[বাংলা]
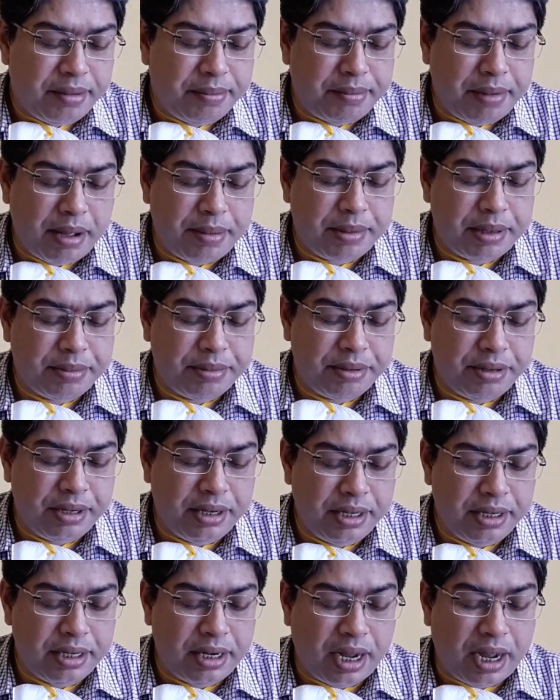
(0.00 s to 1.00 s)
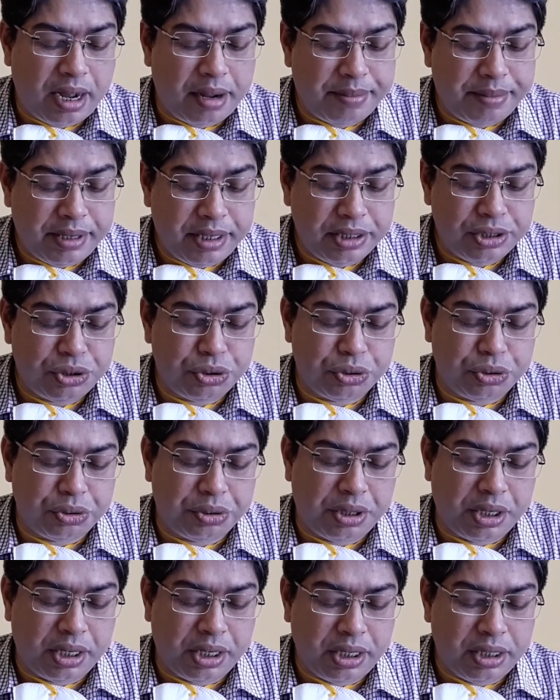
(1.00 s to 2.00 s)
মামা বললেন আমার ছোট
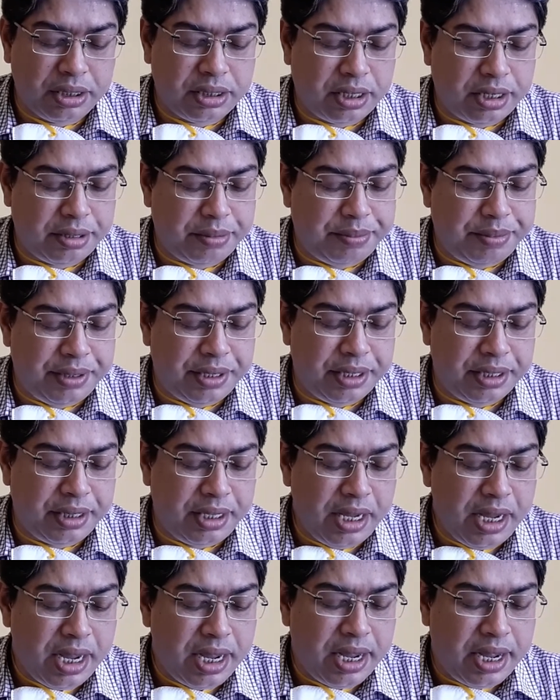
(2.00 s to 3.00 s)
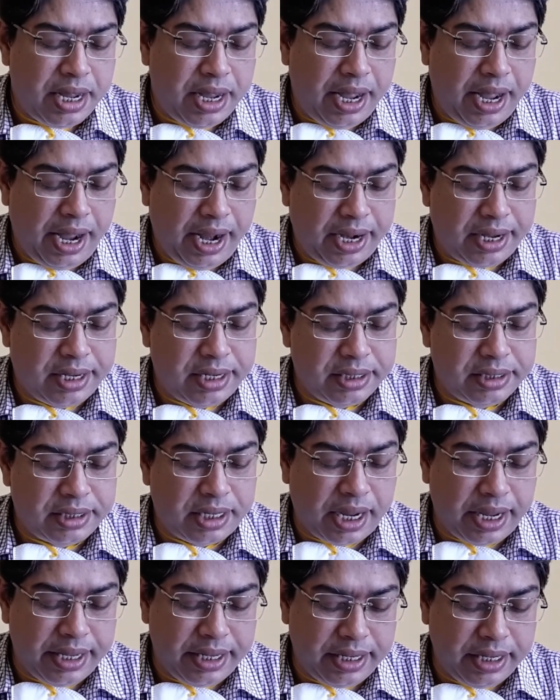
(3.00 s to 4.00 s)
কাকা তার বিয়েতে একটা
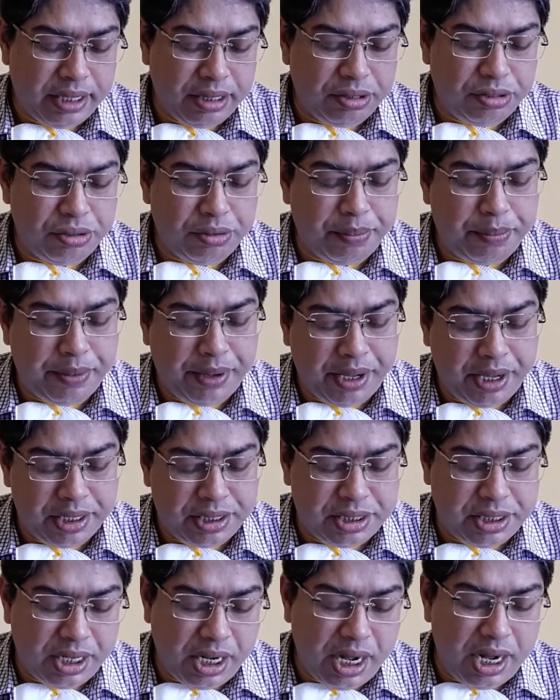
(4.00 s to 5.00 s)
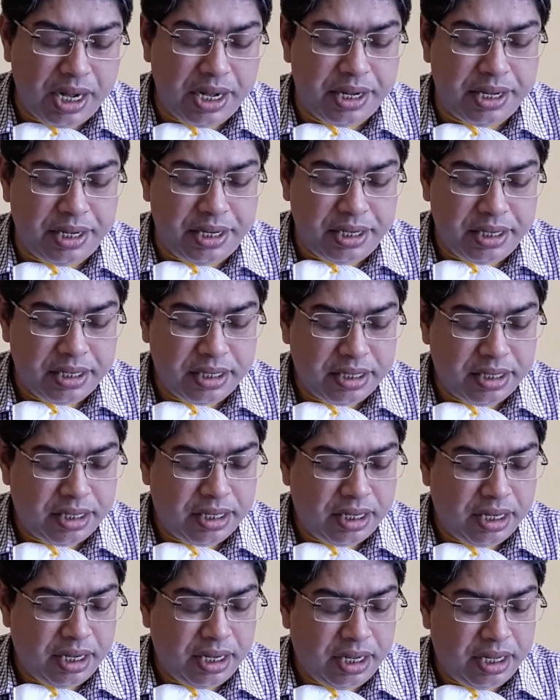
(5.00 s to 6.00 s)
সাইকেল তো পেয়েছিলেনই
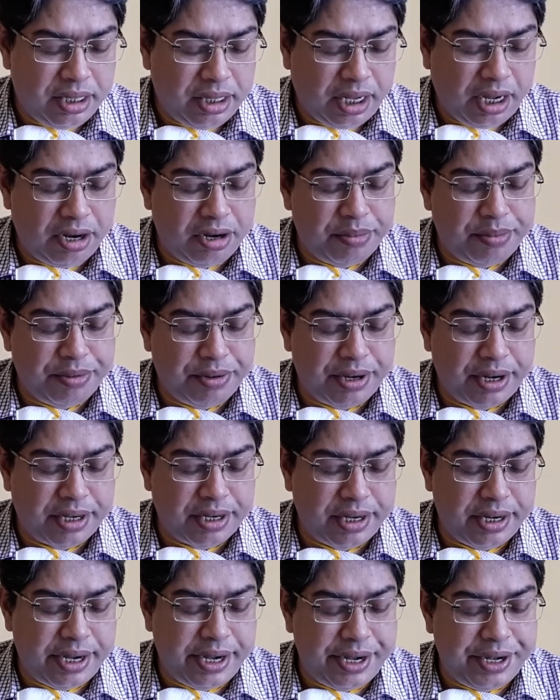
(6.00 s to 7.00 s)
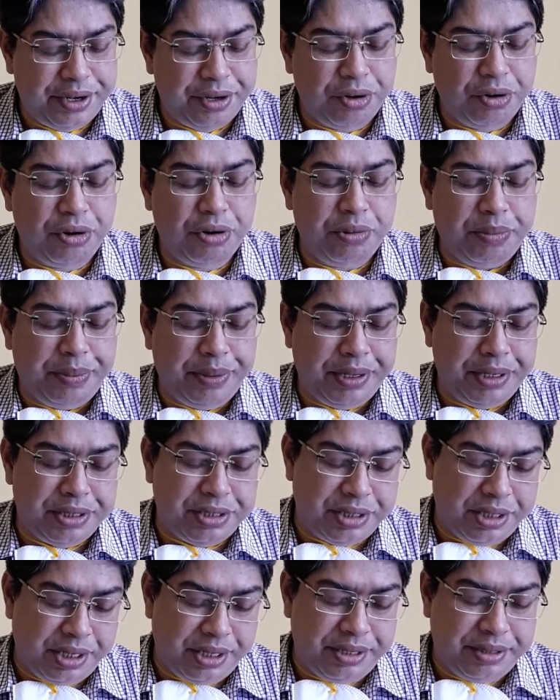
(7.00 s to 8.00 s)
তার উপর একটা রেডিও
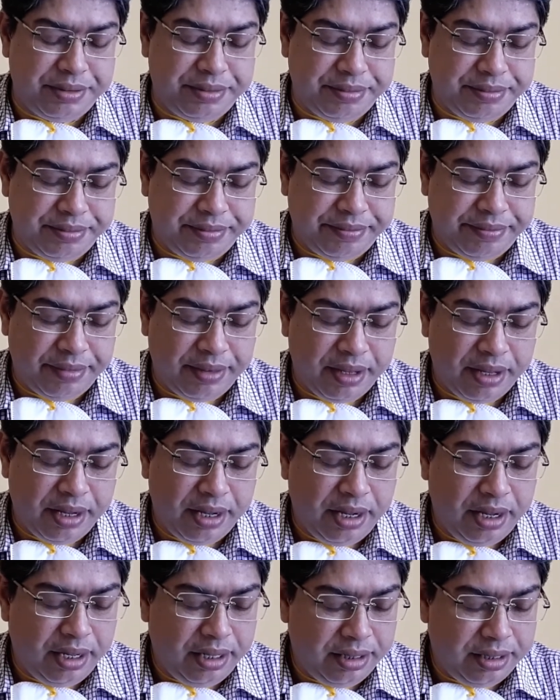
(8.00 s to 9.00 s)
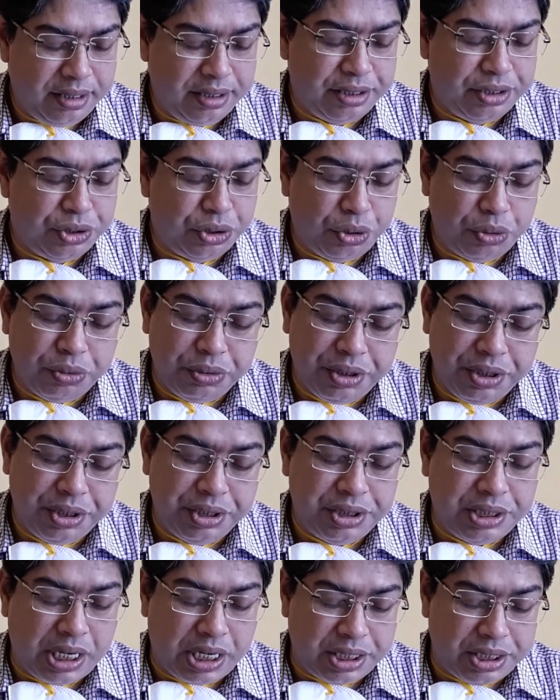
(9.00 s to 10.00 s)
পেয়েছিলেন তিনি শৌখিন
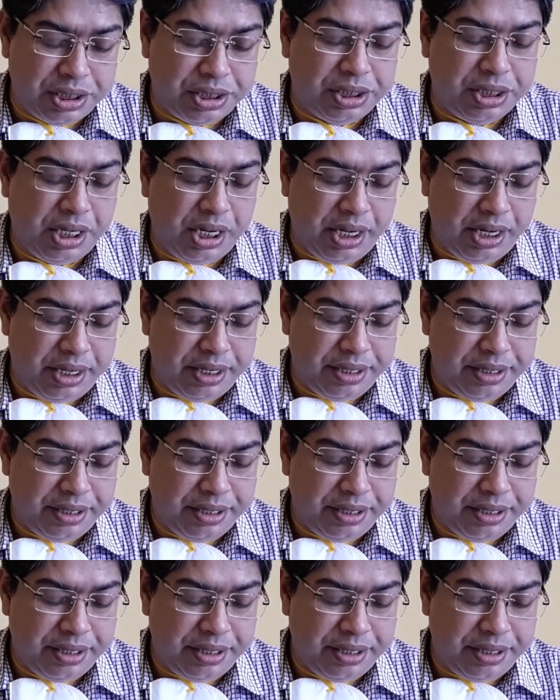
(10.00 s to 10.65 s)
চাষি ছিলেন